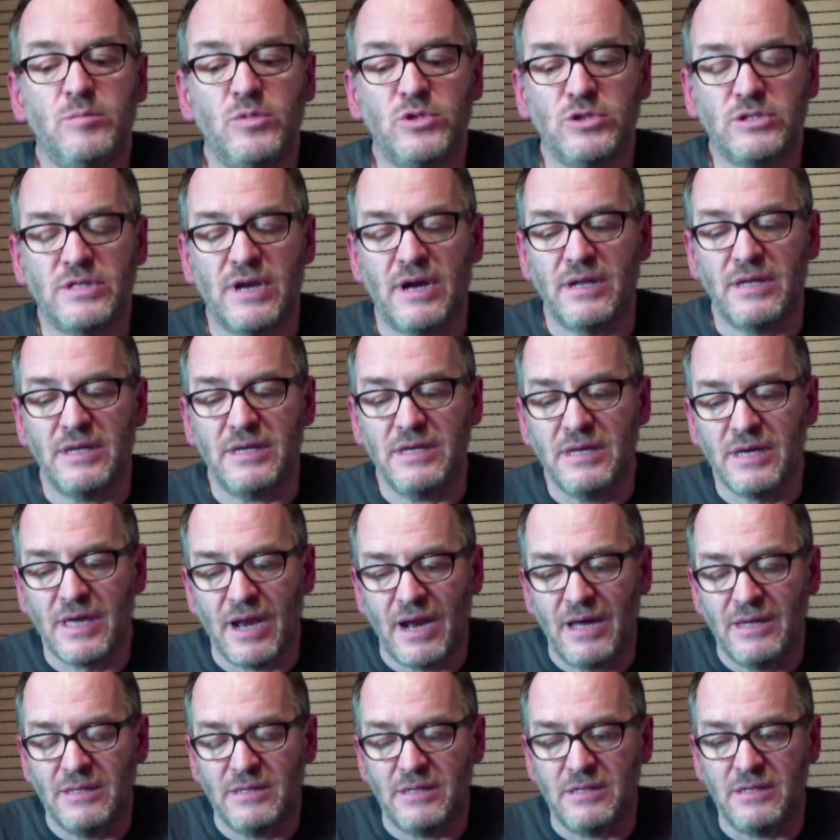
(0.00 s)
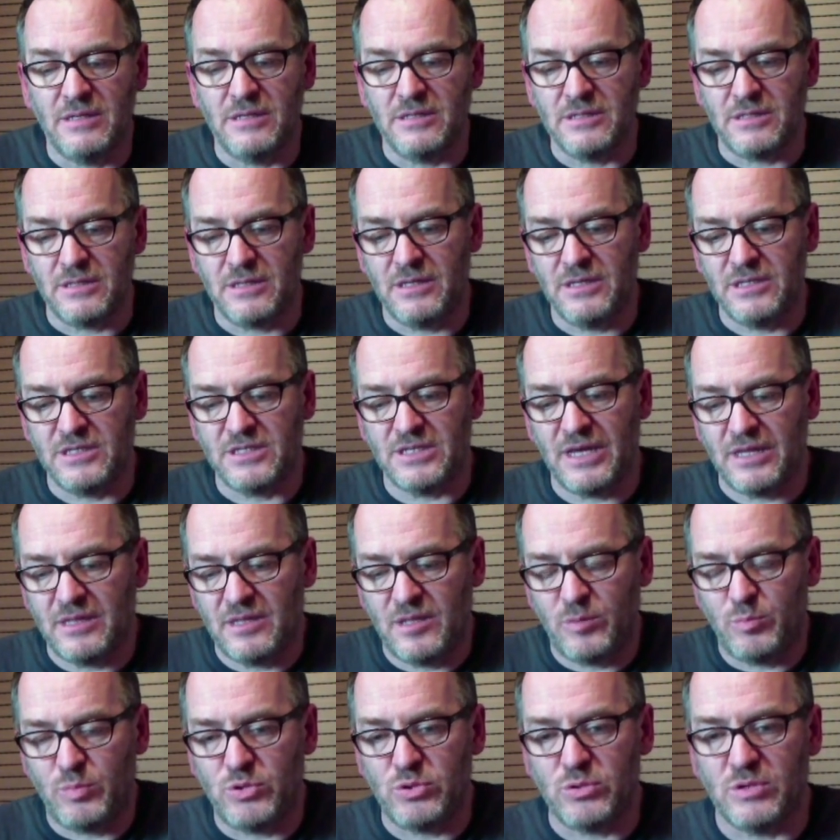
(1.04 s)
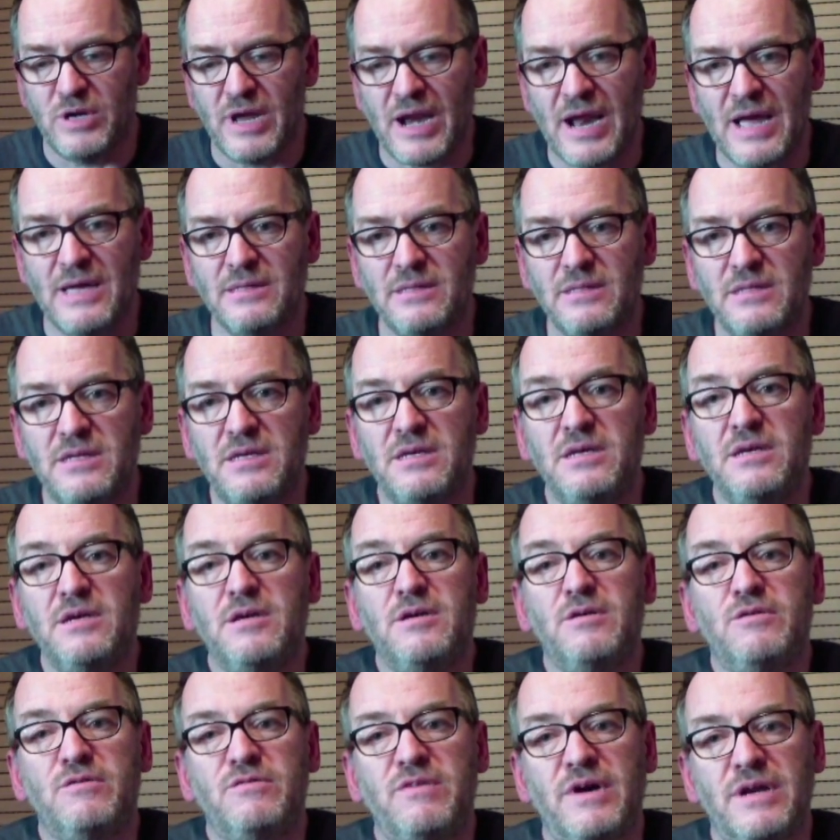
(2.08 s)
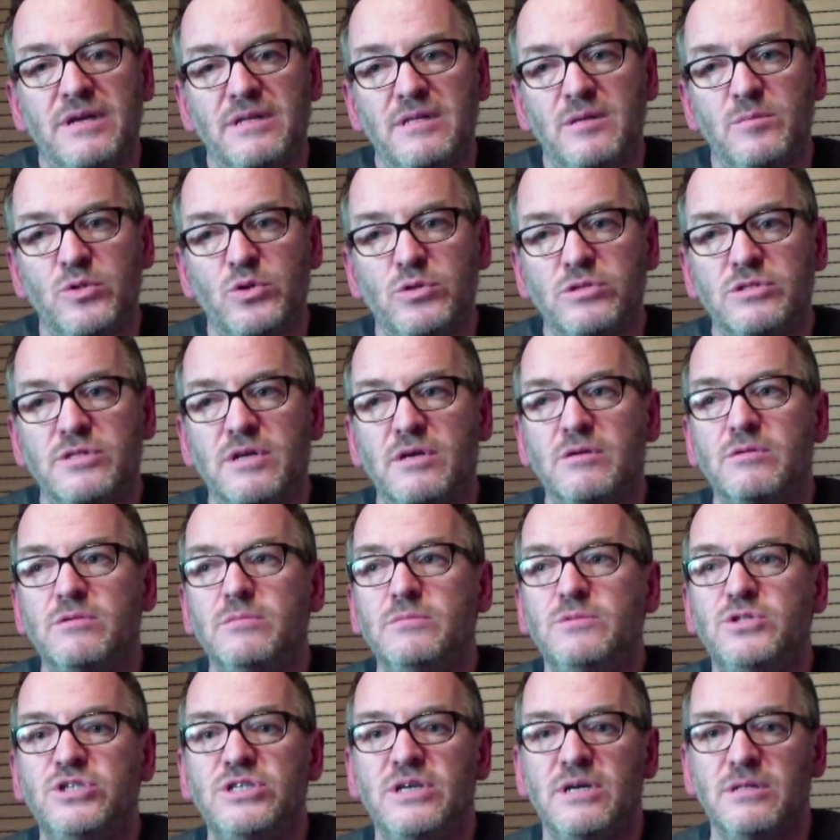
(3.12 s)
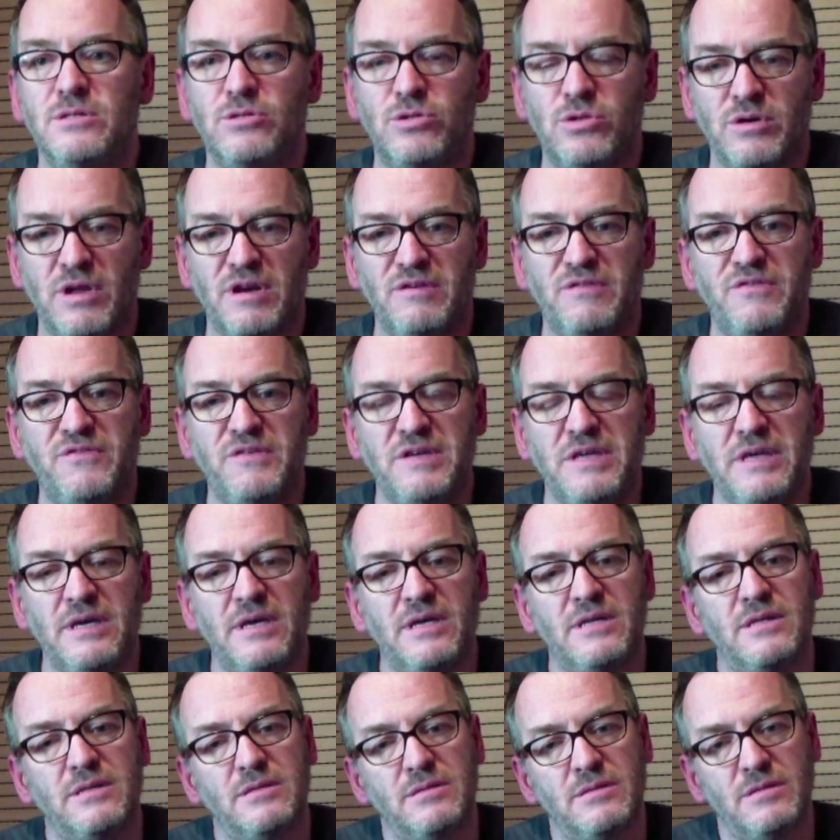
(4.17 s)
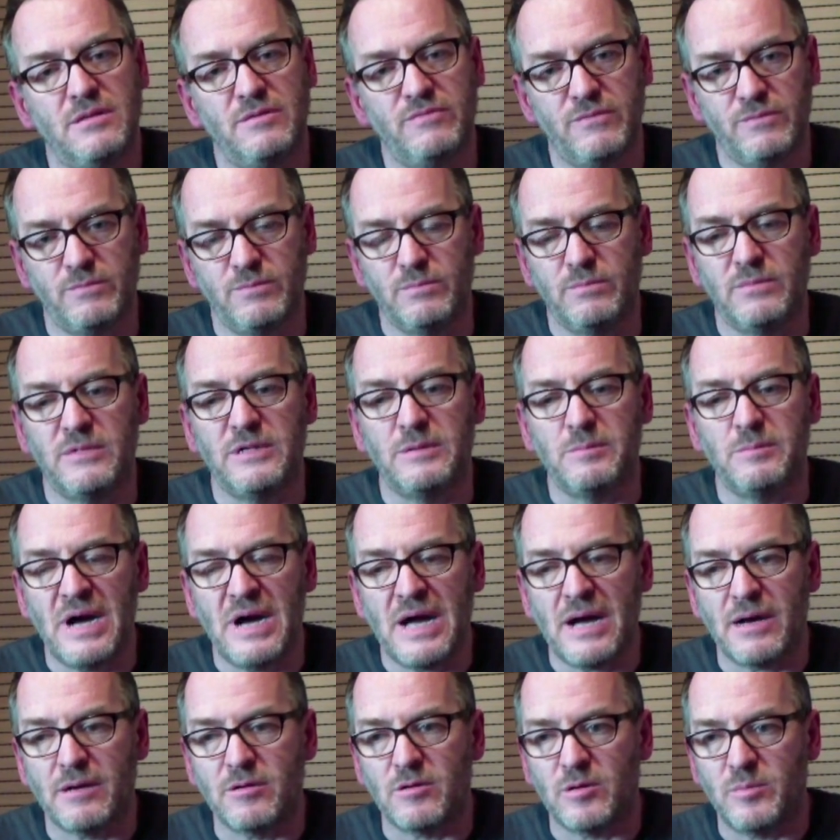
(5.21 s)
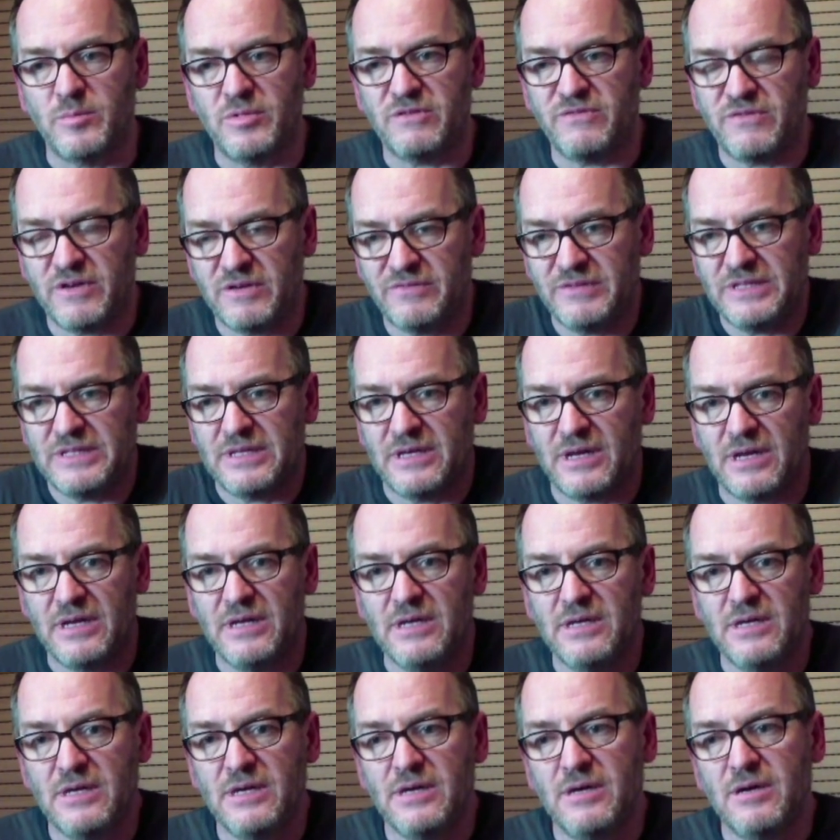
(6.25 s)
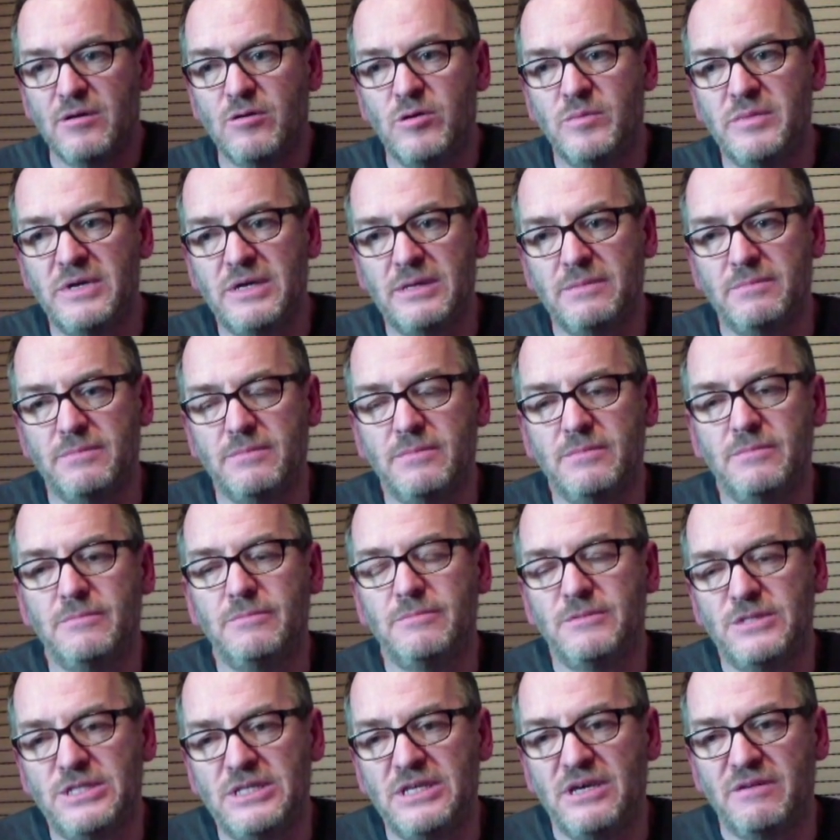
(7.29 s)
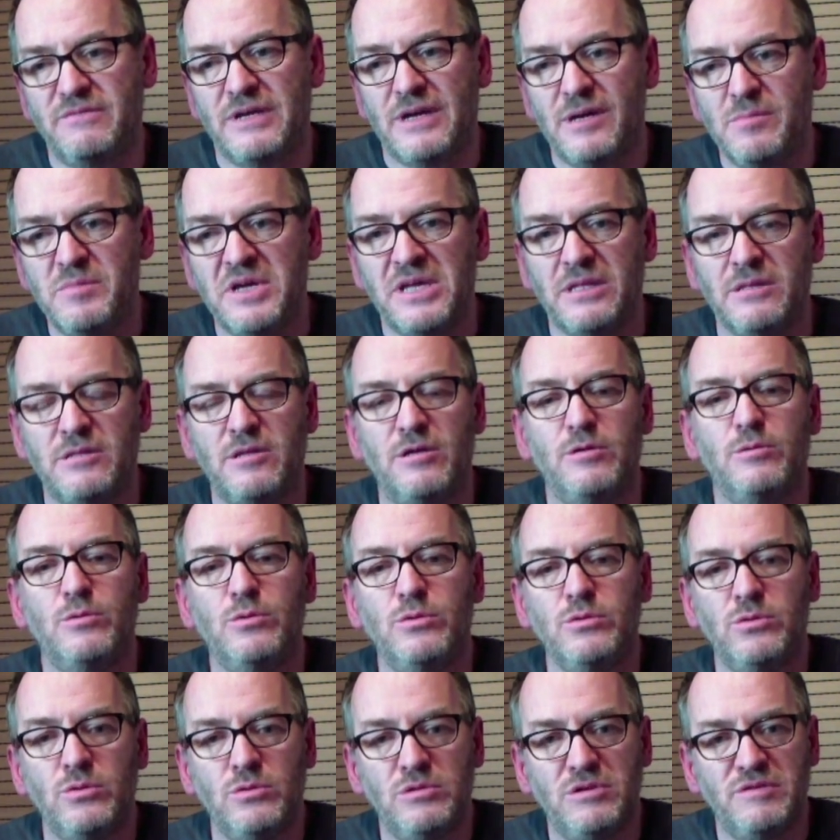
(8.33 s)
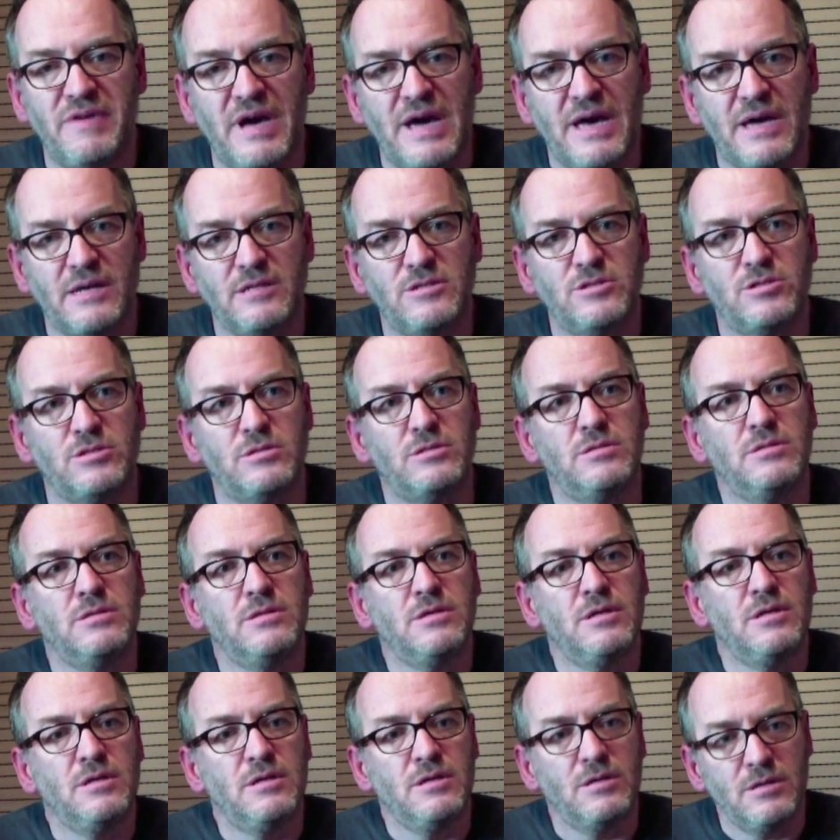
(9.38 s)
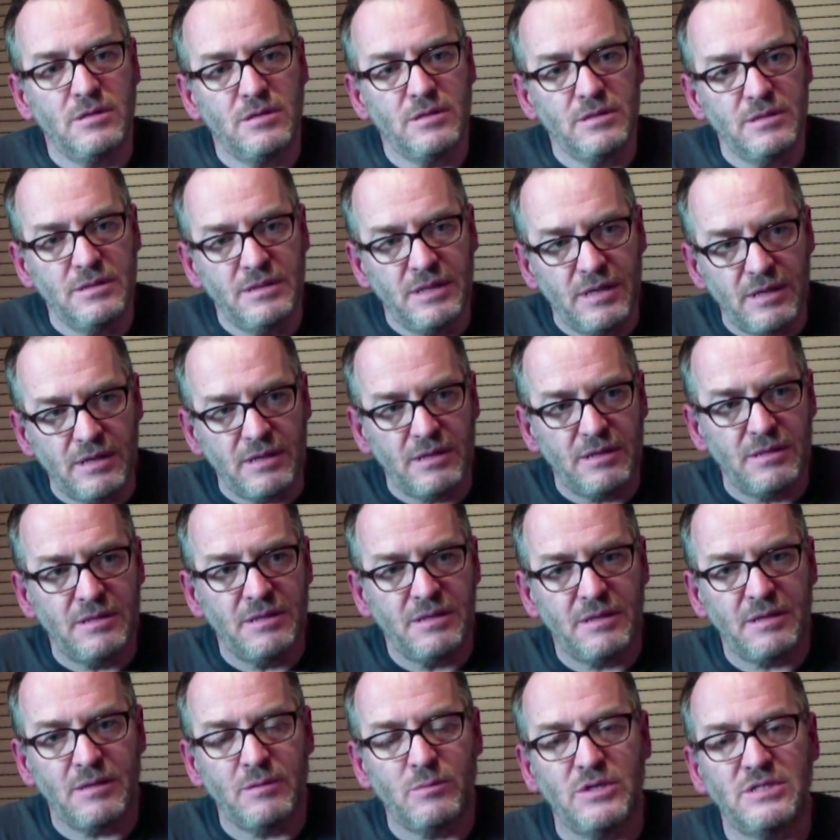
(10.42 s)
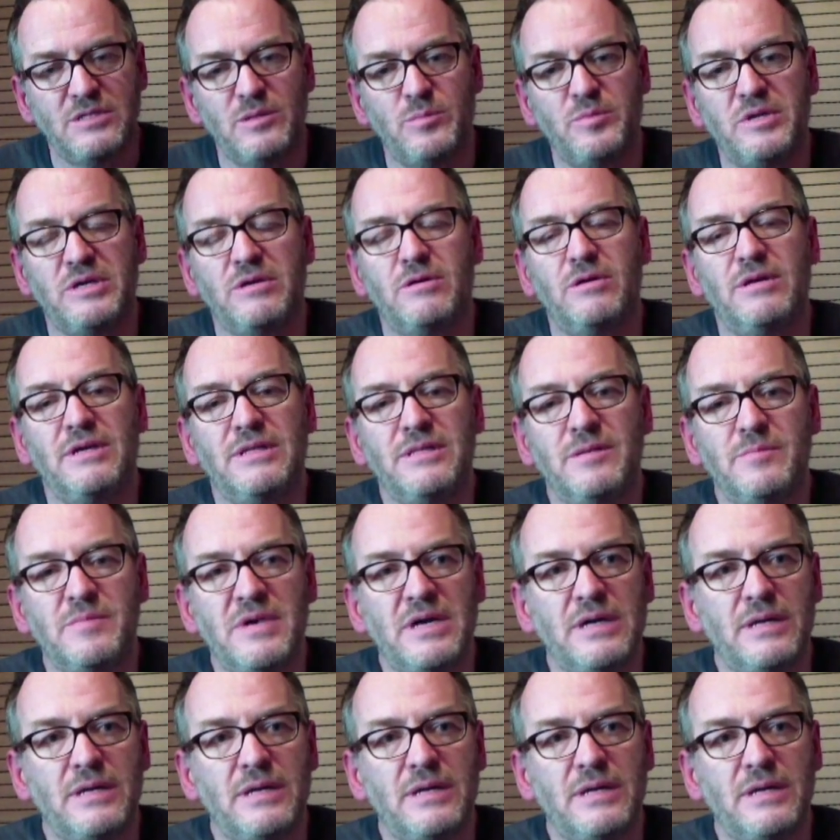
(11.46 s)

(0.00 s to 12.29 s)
mostrare i gran, gli insetti più grandi, fare da mostra con gigantografie di macro per far vedere come sia veramente un universo in questi piccoli